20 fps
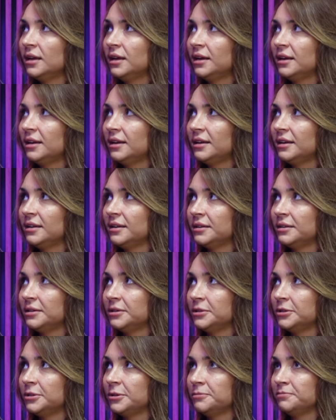
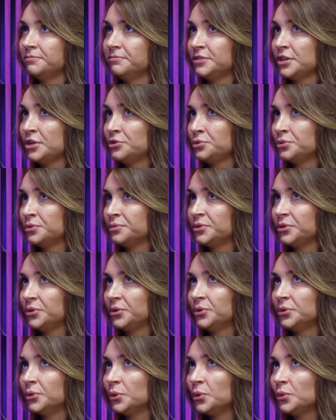E, w zeszłym
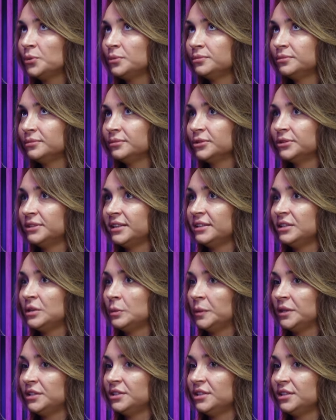roku ostatnie
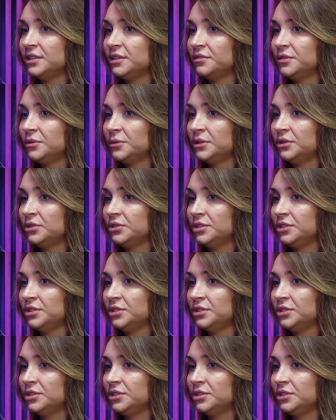paczki trafiły do